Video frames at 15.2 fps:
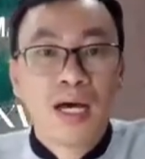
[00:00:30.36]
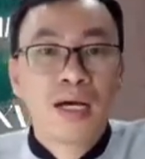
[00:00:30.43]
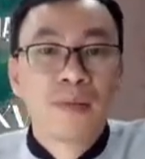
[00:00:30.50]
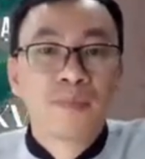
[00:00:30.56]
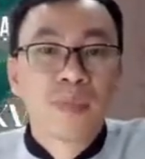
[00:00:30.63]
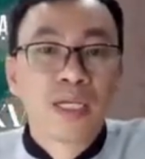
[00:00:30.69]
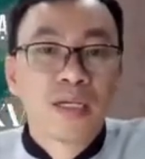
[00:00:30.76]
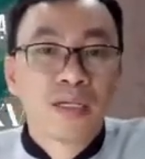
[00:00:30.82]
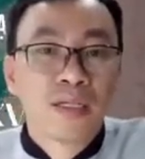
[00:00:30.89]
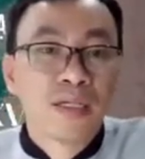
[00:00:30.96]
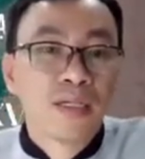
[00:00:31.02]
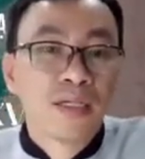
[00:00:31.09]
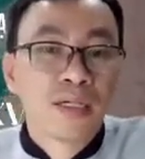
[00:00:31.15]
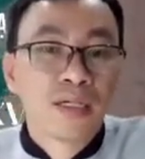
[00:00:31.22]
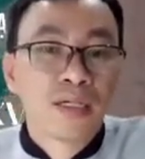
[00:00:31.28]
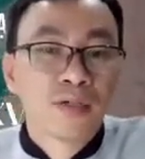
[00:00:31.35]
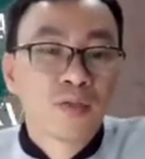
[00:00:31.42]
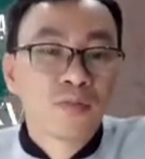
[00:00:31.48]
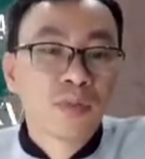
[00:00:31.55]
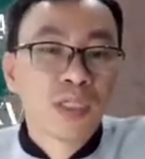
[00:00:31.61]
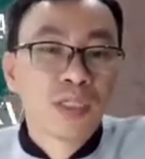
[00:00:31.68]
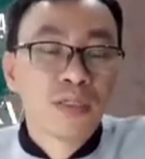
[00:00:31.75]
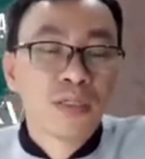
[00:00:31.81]
À, thì ờ,
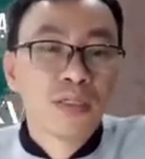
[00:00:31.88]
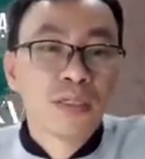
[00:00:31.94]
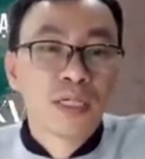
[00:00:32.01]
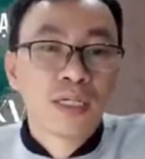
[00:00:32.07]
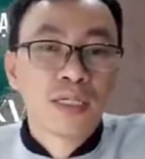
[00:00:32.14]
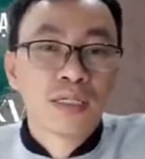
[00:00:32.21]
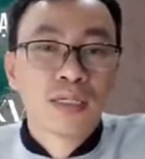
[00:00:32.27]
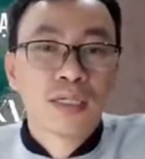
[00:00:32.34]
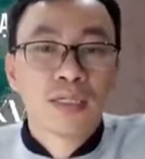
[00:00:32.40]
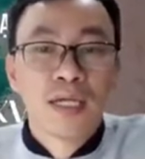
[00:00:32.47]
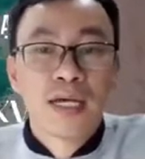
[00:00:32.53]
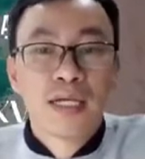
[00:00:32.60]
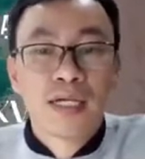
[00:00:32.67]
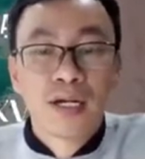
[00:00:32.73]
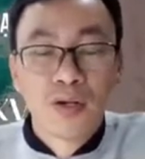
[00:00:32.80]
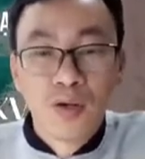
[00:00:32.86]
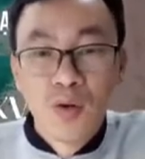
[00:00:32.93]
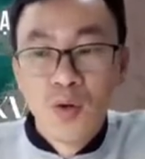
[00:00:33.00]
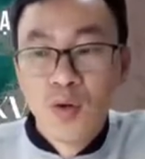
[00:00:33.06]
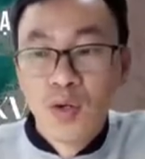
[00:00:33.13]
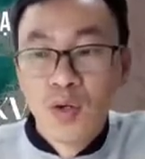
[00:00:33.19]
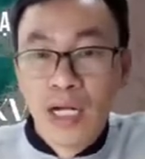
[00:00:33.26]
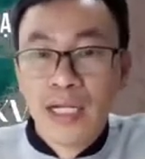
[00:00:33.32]
cũng ờ, thưa các thầy các
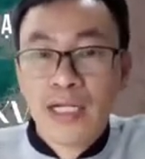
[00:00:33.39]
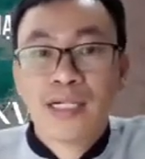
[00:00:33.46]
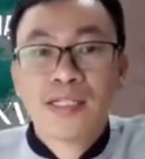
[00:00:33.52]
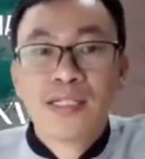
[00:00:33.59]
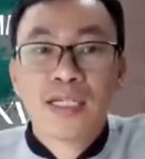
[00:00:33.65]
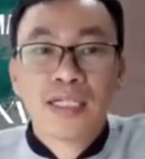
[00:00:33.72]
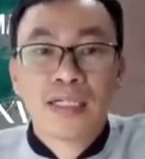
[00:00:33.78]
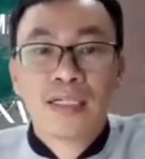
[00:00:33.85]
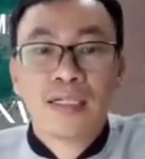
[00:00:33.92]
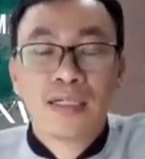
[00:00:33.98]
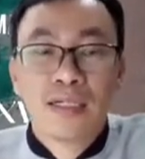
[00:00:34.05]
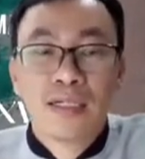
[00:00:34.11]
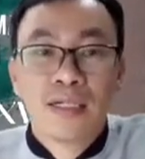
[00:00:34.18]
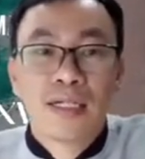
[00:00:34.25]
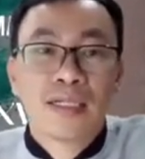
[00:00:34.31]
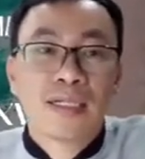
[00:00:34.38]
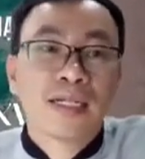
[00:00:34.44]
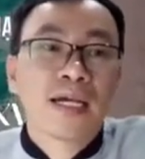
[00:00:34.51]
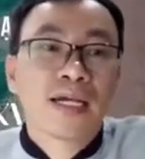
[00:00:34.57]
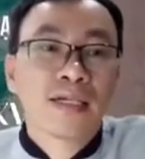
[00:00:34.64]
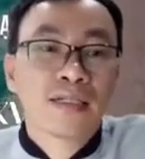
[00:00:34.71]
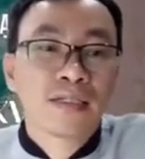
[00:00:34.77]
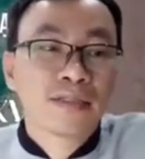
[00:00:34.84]
cô các anh các chị ờ, là thế
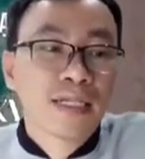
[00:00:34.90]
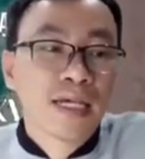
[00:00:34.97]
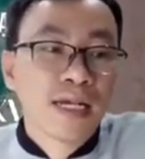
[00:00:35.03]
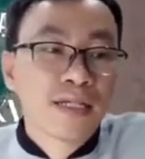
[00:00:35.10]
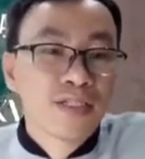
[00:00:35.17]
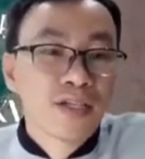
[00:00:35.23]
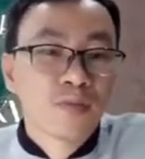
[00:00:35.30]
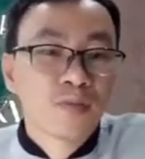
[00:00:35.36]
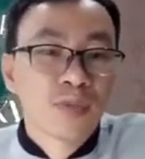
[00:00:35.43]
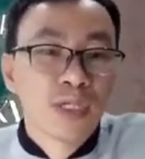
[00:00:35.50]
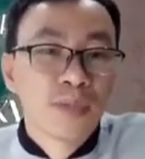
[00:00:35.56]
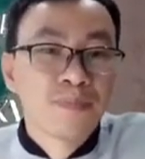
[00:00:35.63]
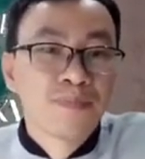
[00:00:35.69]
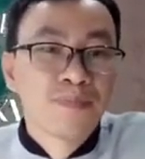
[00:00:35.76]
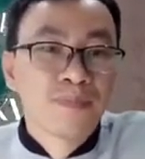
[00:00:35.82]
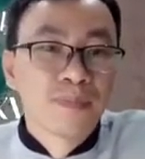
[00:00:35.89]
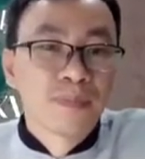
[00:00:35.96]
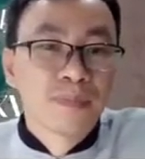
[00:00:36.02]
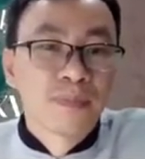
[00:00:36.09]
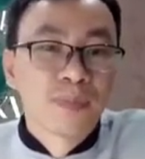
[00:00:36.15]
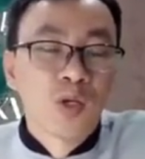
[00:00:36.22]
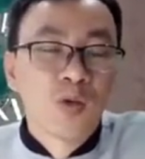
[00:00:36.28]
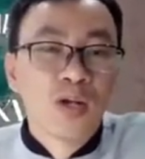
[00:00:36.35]
này thực ra là trong
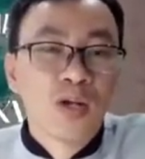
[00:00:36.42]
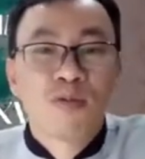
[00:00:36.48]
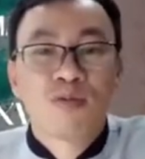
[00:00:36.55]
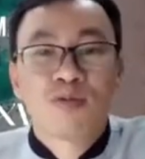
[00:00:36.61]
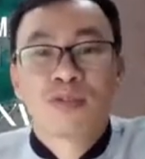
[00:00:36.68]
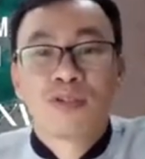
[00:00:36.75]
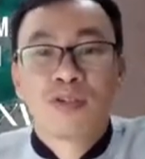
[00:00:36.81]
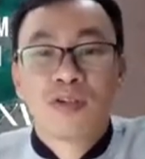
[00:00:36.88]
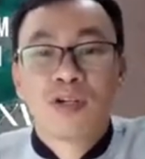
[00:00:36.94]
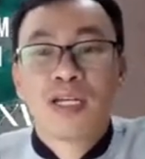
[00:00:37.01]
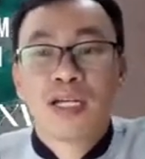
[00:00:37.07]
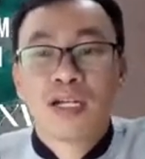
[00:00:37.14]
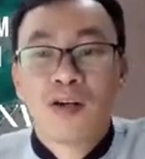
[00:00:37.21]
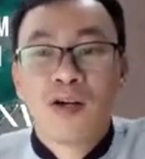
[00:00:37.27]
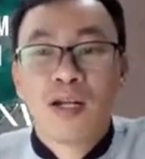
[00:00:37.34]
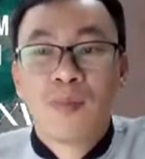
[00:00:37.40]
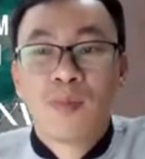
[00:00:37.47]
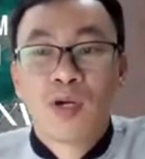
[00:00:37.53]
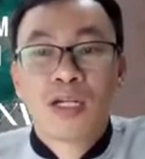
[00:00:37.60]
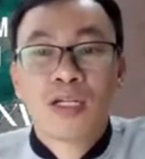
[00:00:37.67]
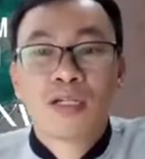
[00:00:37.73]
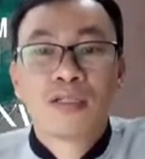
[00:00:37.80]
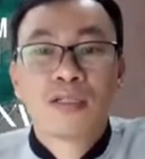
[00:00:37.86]
tôi là học có có thể coi là
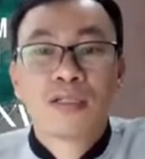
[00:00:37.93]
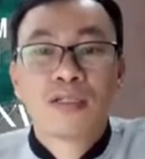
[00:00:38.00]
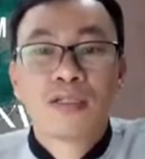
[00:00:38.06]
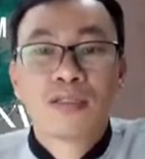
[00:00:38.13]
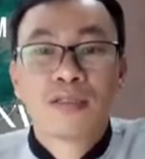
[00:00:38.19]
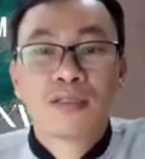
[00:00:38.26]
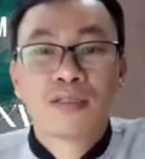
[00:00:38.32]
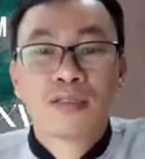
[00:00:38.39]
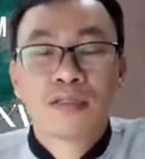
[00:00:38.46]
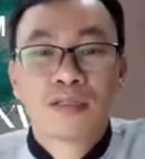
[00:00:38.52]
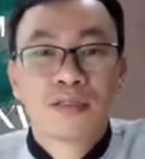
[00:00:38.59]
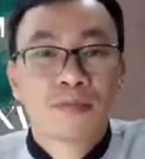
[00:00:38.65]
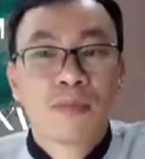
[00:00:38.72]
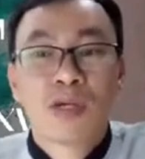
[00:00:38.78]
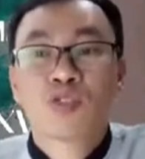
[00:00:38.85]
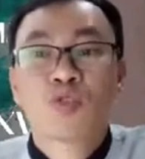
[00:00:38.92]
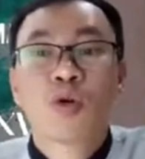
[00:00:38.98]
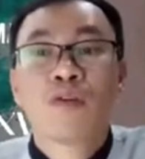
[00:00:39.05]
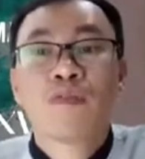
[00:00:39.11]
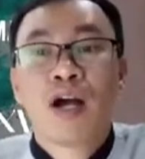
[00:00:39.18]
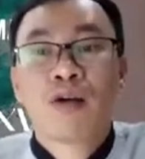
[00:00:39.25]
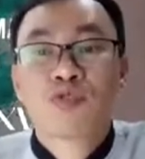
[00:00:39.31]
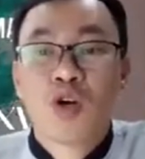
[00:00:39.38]
một cái đứa mặc dù
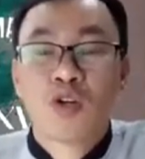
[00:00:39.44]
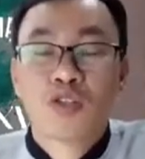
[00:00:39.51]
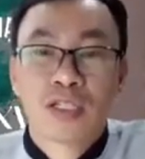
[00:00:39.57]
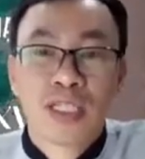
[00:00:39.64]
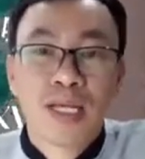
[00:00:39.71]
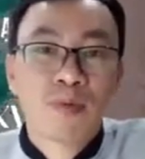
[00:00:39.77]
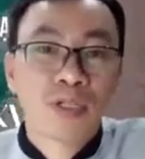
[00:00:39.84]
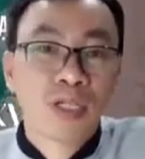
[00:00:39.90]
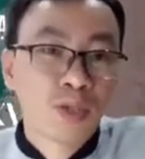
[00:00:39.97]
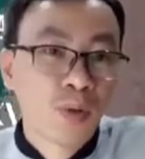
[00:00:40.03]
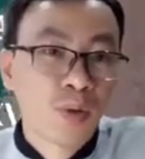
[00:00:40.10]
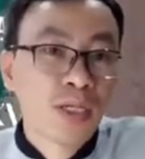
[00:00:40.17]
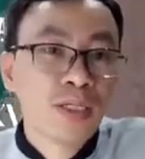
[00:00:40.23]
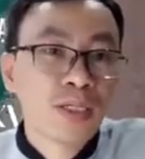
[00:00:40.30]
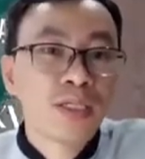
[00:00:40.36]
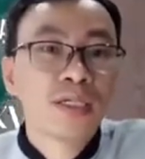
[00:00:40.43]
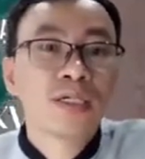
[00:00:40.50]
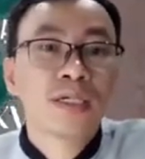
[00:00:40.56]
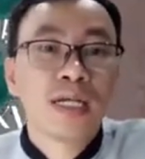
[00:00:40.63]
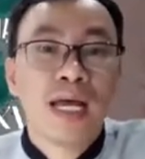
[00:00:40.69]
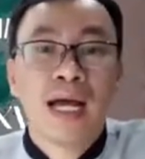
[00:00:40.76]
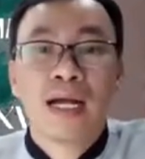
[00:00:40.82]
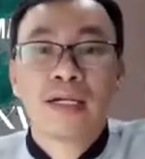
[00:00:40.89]
không phải học trò trực tiếp của thầy Tuấn
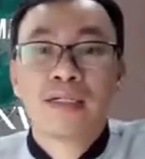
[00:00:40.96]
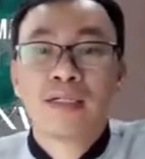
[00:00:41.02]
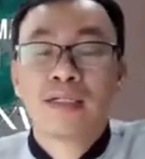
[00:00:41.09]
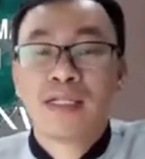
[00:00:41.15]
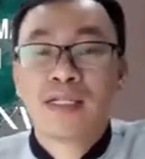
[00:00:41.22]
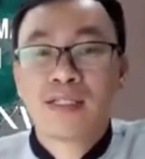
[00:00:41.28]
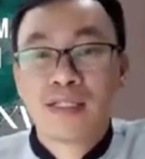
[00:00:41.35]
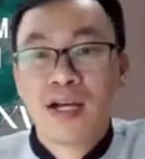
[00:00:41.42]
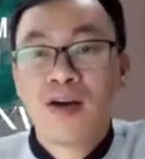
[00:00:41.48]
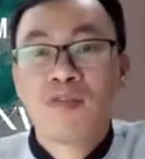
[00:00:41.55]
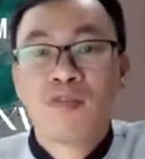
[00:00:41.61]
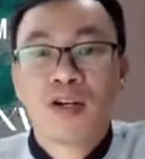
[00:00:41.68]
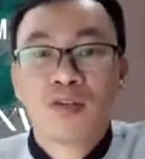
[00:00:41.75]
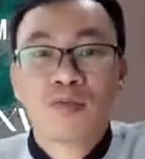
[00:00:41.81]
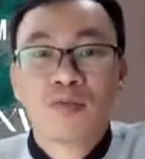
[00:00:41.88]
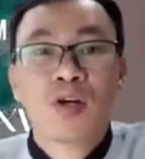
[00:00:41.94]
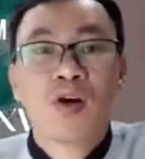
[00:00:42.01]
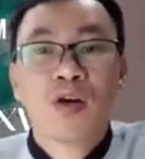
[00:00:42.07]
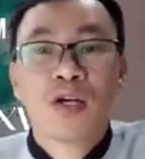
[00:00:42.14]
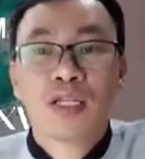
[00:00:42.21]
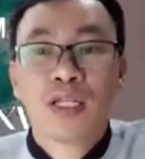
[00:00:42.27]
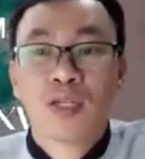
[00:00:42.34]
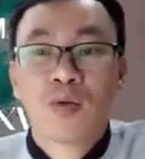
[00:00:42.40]
nhưng là người đi sau và cũng
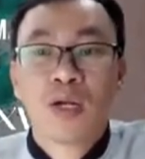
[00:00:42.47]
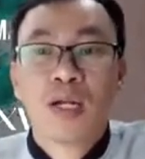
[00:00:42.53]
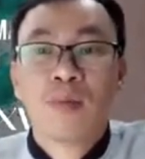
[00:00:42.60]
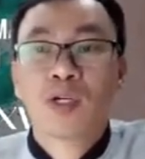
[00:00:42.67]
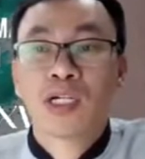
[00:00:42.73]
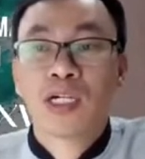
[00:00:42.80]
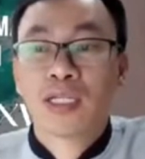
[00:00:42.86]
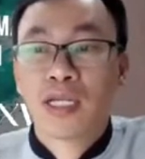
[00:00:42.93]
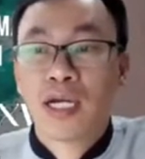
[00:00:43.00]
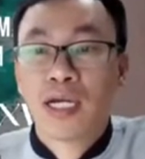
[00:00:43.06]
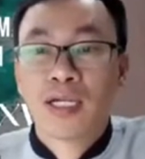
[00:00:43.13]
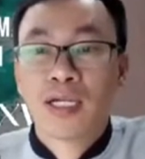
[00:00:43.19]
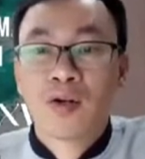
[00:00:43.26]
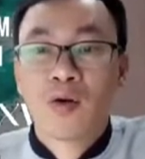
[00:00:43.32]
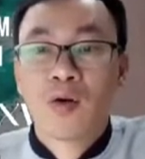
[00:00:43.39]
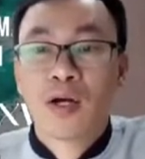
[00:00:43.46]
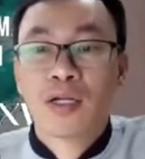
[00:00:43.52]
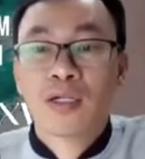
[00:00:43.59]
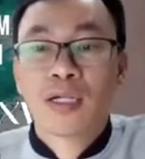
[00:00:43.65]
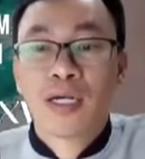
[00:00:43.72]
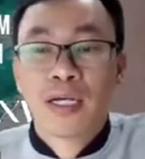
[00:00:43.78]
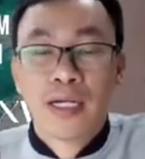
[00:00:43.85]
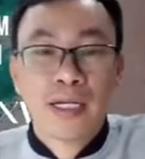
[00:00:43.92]
coi thầy Tuấn là một người thầy có
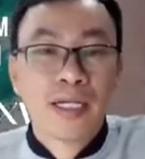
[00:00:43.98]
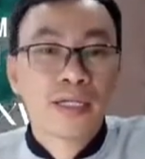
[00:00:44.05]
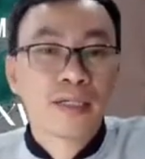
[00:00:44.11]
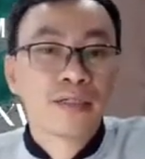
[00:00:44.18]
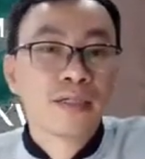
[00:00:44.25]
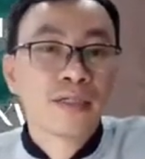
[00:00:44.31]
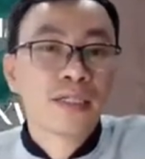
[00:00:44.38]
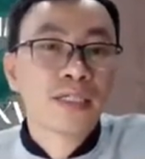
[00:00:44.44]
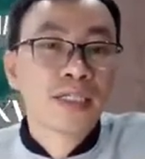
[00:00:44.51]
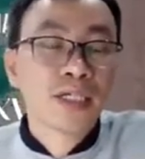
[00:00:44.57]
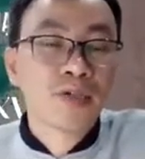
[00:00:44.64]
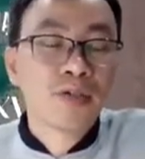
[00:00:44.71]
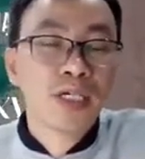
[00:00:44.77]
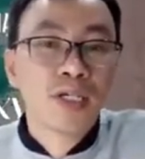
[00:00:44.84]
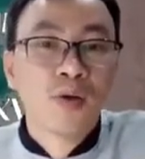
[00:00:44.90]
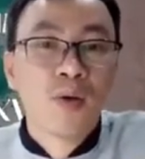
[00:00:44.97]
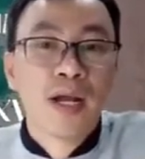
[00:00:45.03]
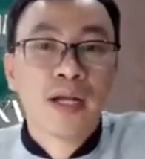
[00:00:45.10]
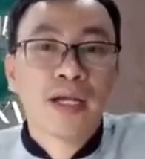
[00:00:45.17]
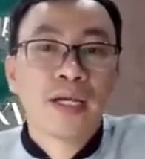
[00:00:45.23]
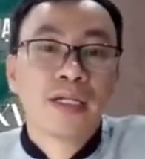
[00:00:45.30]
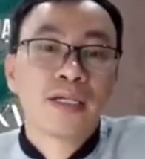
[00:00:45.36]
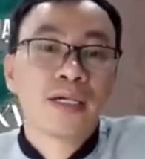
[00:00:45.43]
cái định hướng nghiên cứu liên
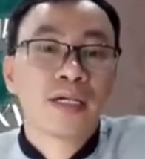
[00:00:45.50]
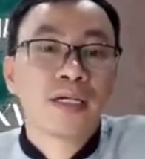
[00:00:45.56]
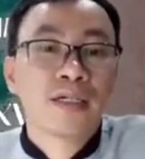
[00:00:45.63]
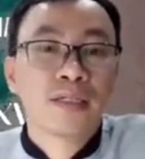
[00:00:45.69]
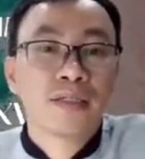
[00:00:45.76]
quan đến